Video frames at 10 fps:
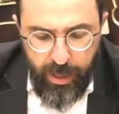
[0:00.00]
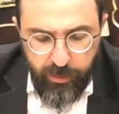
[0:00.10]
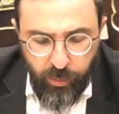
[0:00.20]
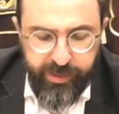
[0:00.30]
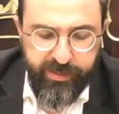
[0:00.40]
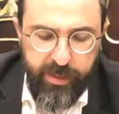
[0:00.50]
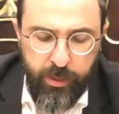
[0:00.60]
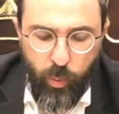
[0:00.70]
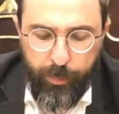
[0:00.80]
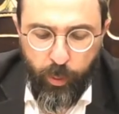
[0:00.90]
Donc, ça, c'est les
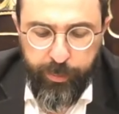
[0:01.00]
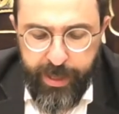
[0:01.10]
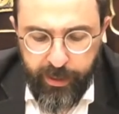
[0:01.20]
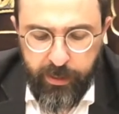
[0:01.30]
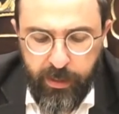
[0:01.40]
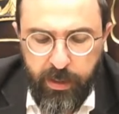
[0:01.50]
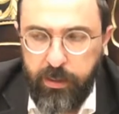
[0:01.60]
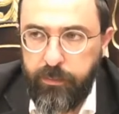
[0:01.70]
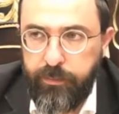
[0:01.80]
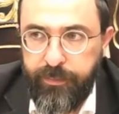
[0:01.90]
trois premières.
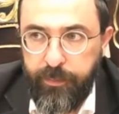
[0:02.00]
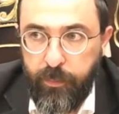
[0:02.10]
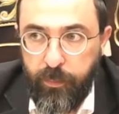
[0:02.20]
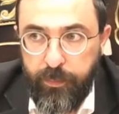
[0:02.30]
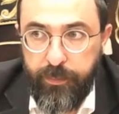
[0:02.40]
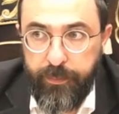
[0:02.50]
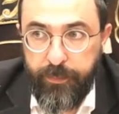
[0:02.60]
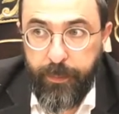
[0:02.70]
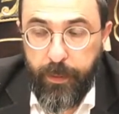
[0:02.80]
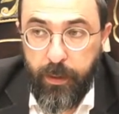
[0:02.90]

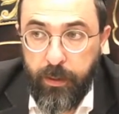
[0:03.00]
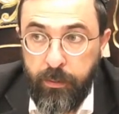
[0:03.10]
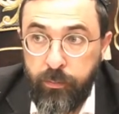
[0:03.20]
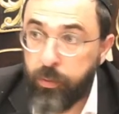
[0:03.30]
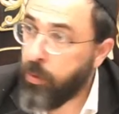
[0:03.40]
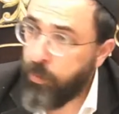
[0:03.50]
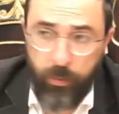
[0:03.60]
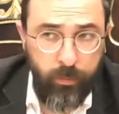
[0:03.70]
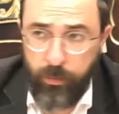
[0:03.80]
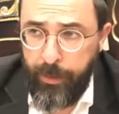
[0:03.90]
Hein,
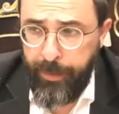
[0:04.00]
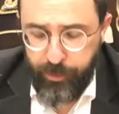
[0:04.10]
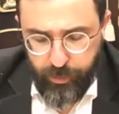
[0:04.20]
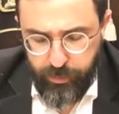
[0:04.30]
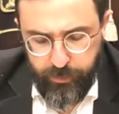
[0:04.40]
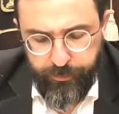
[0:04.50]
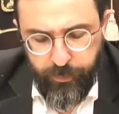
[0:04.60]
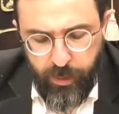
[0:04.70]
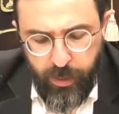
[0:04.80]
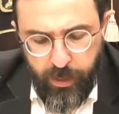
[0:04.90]
la même chose.
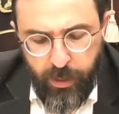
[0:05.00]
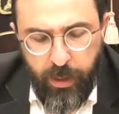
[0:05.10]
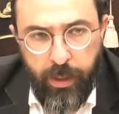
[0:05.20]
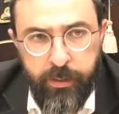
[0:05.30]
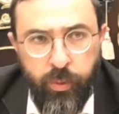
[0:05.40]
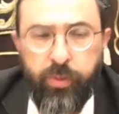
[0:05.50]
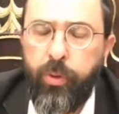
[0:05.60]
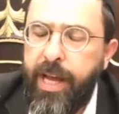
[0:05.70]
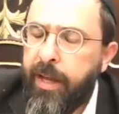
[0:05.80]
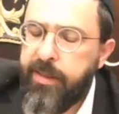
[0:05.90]
Donc, on
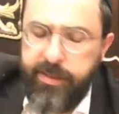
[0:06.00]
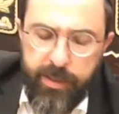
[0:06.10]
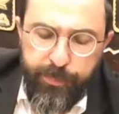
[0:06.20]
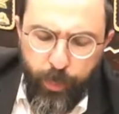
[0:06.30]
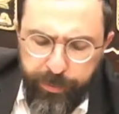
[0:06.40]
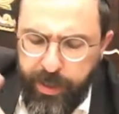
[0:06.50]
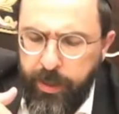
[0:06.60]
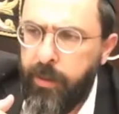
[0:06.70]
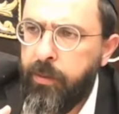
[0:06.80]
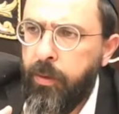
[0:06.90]
a ici
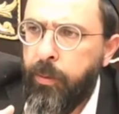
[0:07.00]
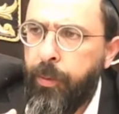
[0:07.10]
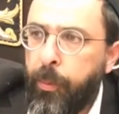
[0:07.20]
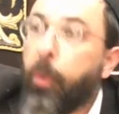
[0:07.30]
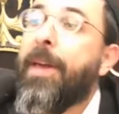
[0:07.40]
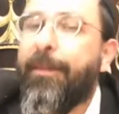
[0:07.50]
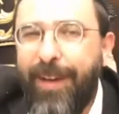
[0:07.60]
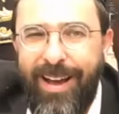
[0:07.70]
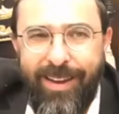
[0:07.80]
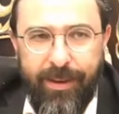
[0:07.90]
euh, première
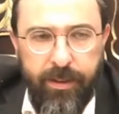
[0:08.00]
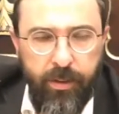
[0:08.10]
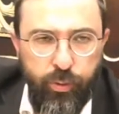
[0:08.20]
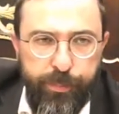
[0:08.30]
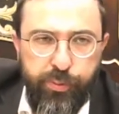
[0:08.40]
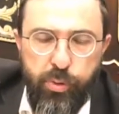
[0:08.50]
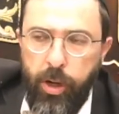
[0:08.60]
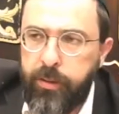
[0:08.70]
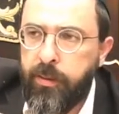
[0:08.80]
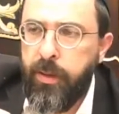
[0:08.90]
vague de
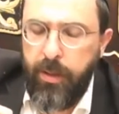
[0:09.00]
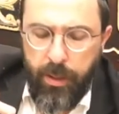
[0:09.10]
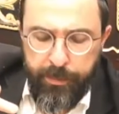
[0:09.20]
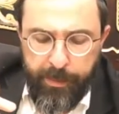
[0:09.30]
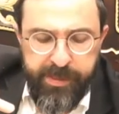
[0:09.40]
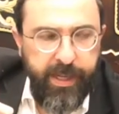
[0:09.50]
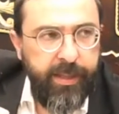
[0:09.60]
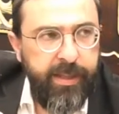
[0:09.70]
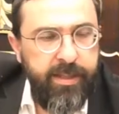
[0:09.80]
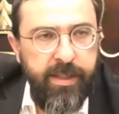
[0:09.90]
psoulotes, Mamzeret
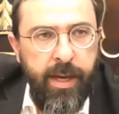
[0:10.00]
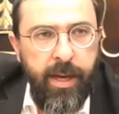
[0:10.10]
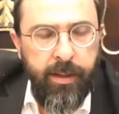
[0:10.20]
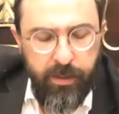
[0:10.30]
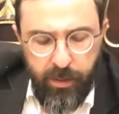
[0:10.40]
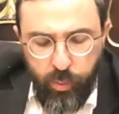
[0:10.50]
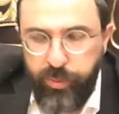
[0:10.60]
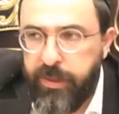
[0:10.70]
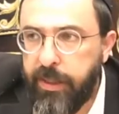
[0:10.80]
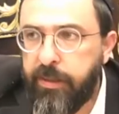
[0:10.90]
Netina
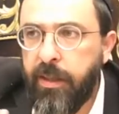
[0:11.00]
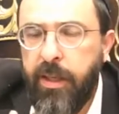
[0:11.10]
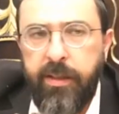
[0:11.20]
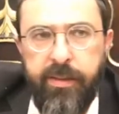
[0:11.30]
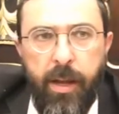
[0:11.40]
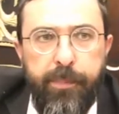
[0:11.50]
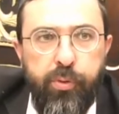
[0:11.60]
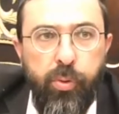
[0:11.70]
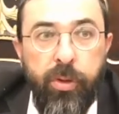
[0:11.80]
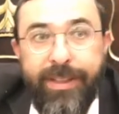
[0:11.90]
Koutit. C'est un
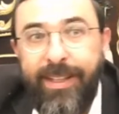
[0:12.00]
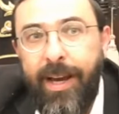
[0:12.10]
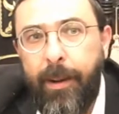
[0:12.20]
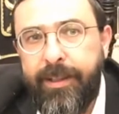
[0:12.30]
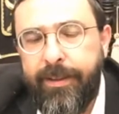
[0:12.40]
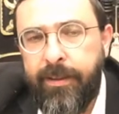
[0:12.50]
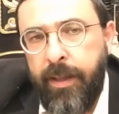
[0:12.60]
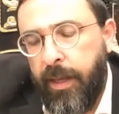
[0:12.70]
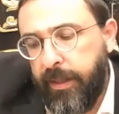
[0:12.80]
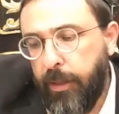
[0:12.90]
psoul qui, a,
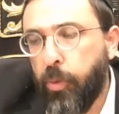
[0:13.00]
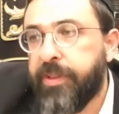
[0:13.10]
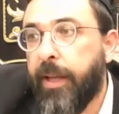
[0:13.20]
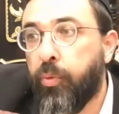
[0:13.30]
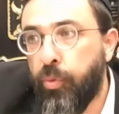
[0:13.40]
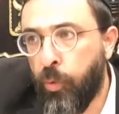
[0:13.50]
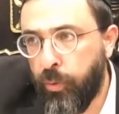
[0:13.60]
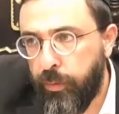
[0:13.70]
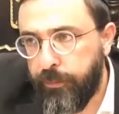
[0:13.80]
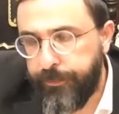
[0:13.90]
qui concerne tout le monde.